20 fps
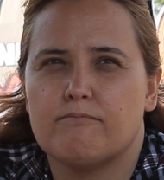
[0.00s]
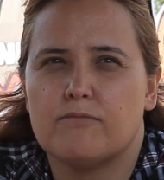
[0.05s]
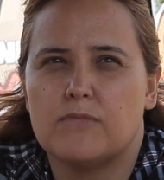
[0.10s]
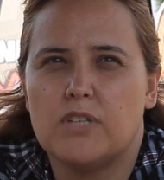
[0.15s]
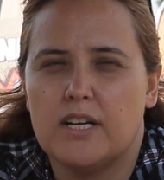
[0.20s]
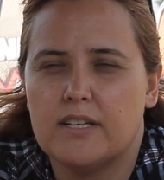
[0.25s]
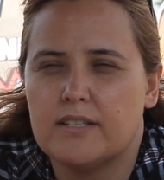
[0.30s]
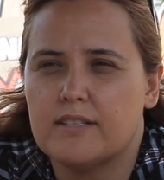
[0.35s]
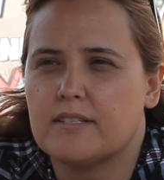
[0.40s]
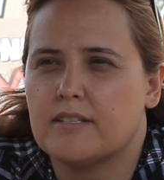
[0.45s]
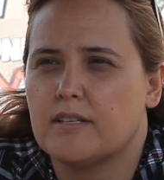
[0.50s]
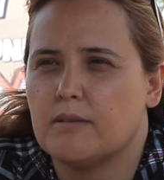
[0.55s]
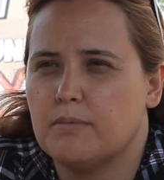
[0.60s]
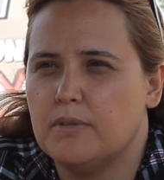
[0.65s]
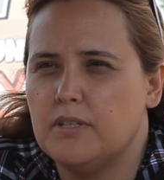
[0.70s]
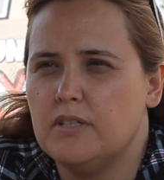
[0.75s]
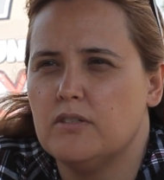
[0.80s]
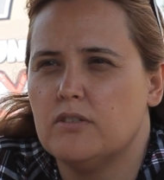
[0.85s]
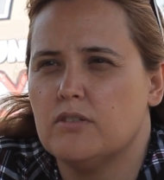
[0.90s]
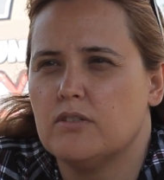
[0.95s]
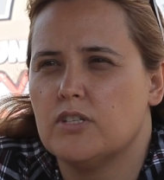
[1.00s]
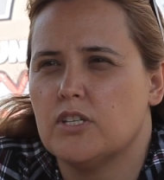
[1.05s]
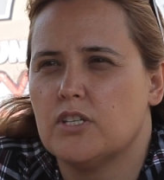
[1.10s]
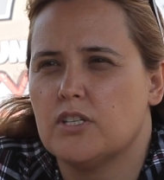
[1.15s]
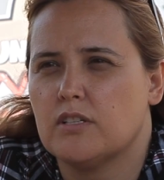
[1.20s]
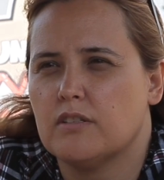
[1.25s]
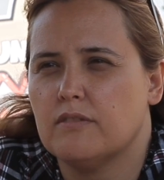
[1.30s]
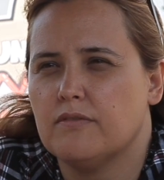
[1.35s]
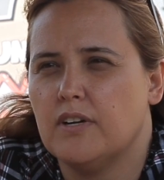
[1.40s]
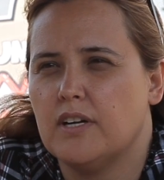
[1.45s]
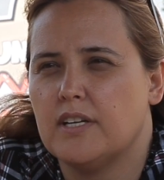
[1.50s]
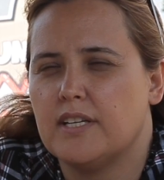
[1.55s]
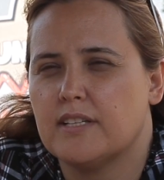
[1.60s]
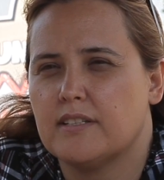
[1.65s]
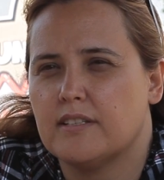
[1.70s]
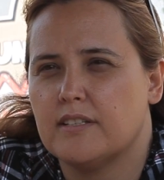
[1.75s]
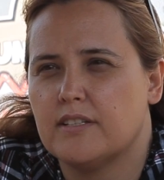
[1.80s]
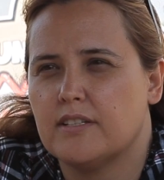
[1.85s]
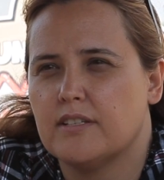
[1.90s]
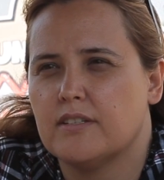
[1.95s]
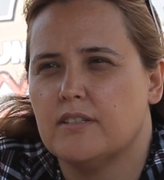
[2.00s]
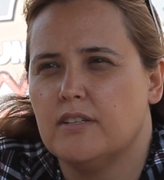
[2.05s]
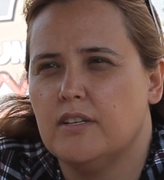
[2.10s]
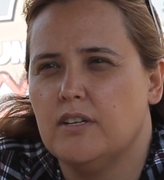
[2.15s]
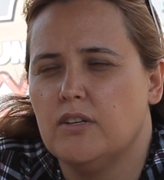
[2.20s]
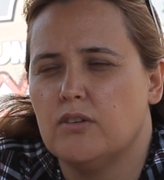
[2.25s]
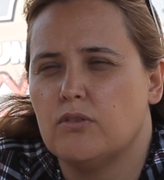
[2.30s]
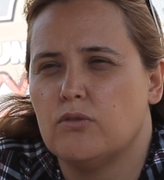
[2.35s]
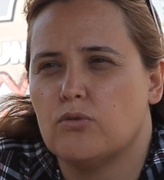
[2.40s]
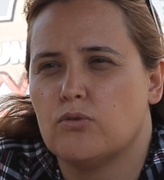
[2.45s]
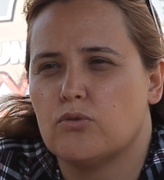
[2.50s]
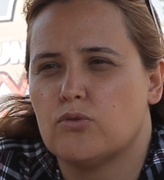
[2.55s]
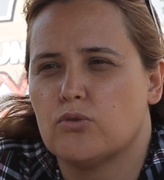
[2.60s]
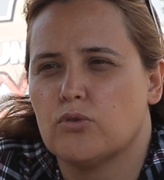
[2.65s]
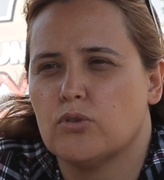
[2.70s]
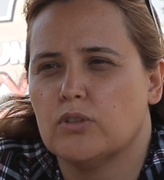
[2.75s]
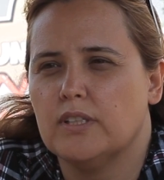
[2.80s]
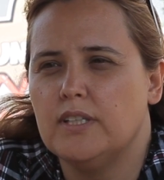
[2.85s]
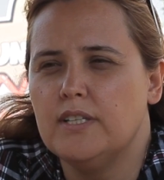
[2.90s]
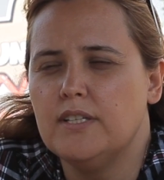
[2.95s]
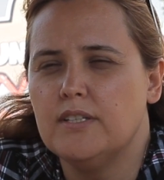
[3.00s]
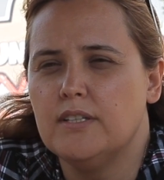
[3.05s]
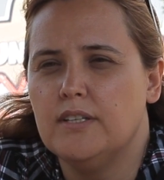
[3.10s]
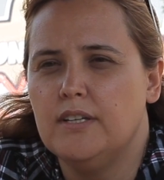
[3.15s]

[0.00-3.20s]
dans gibi çeşitli faaliyetleri yürütüyorlar.